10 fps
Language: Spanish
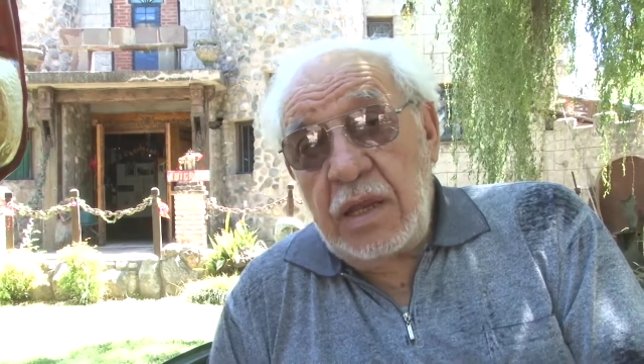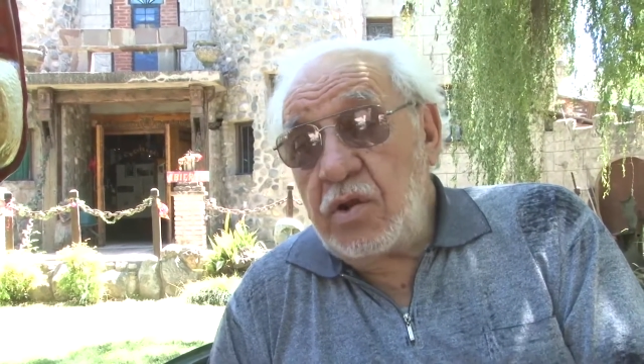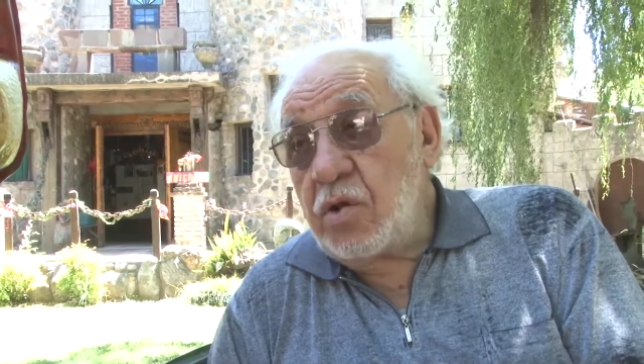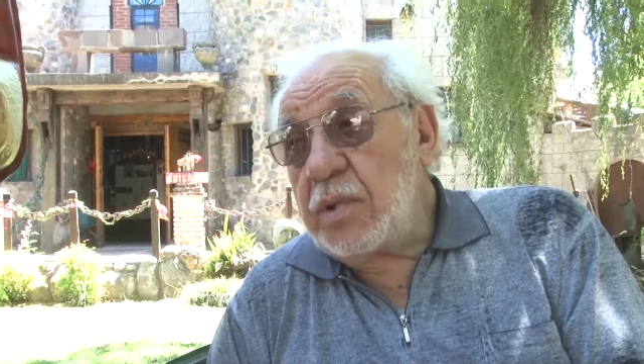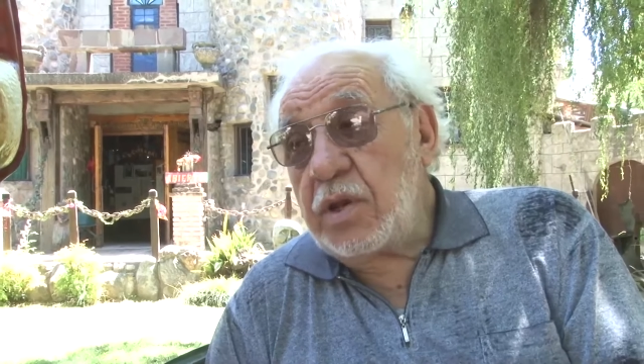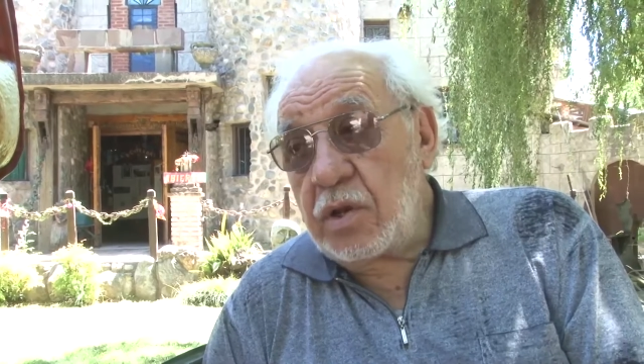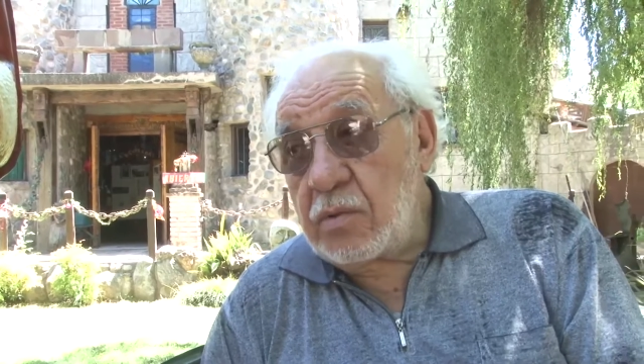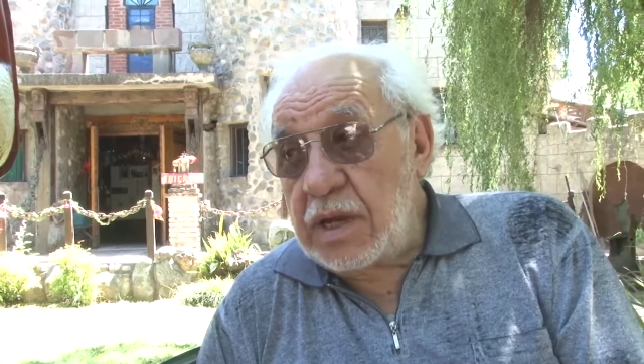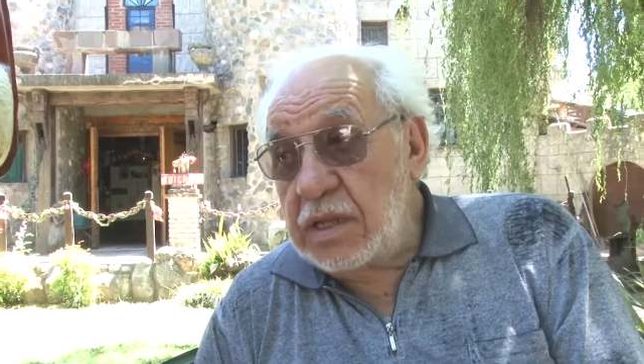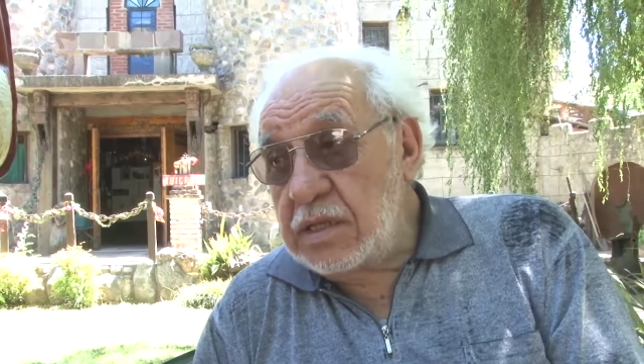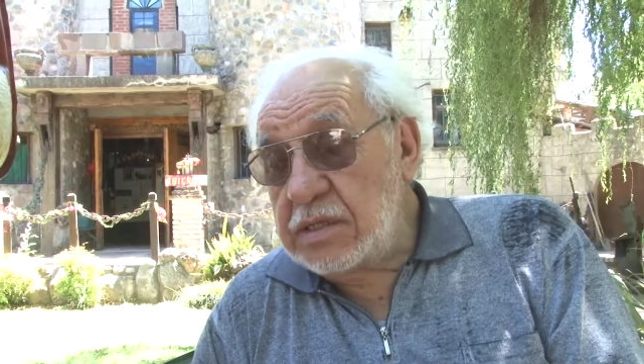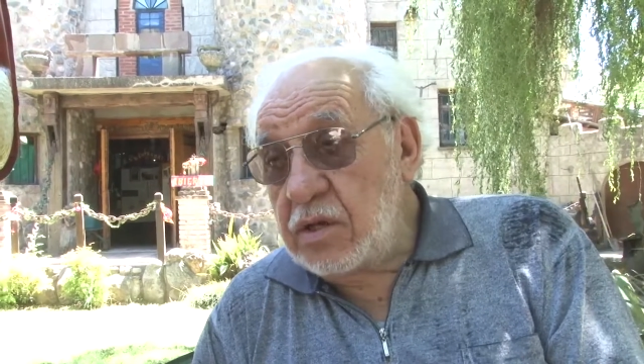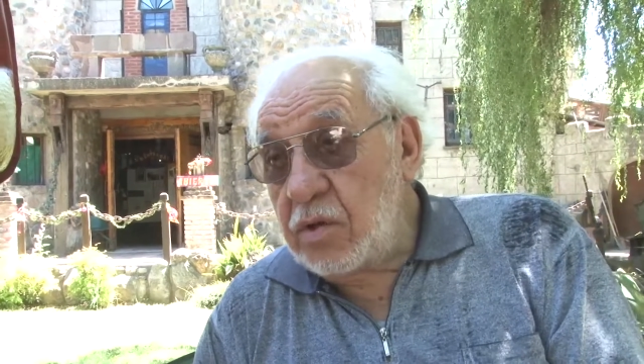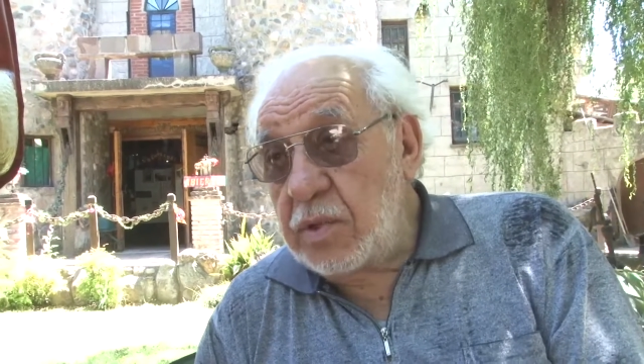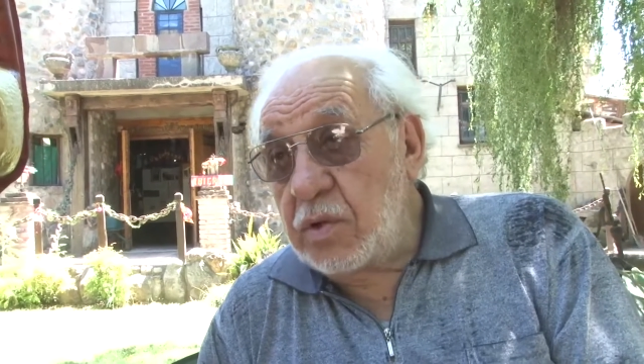no menos de
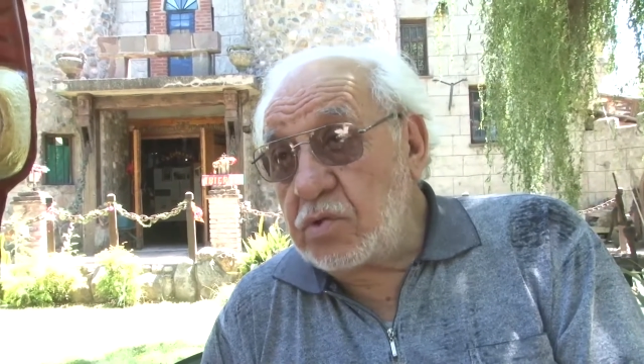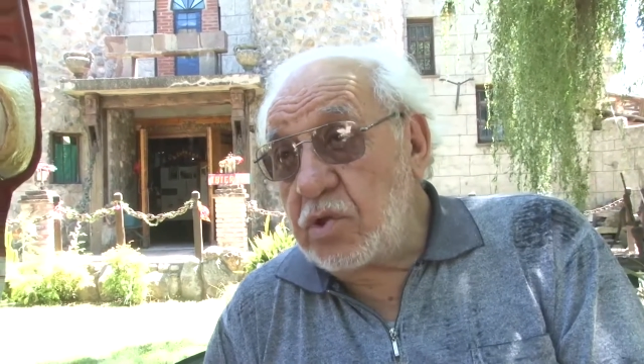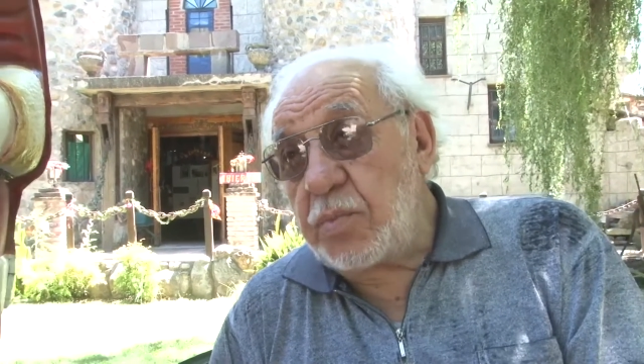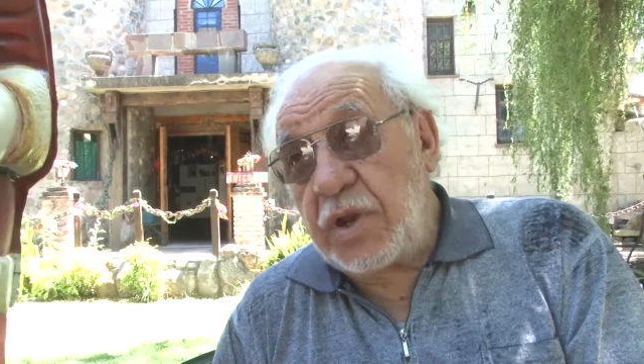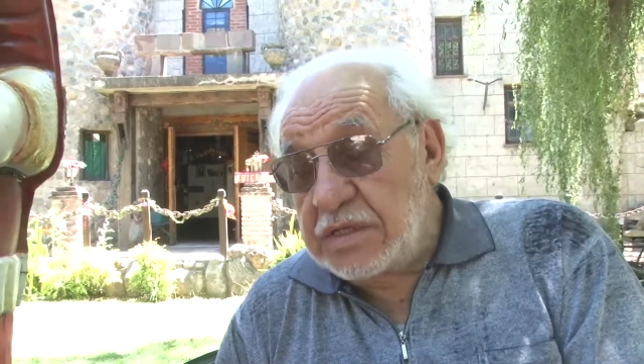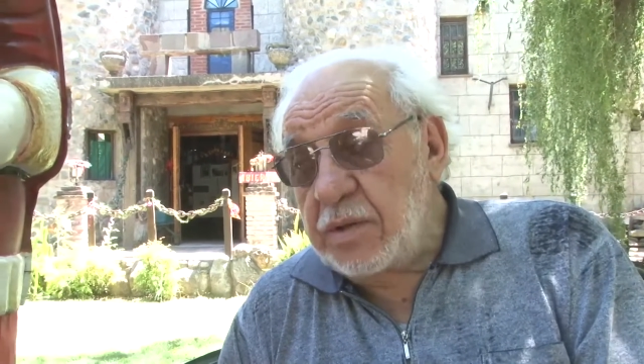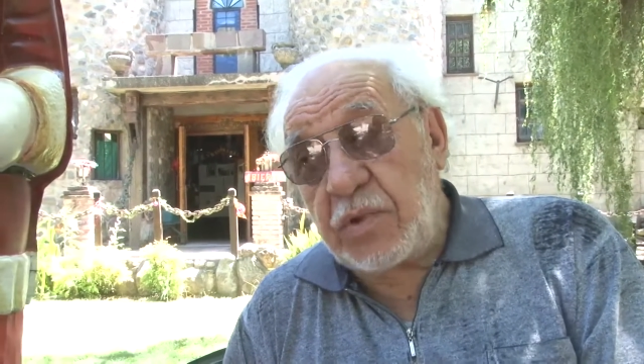45 minutos, pero ayer,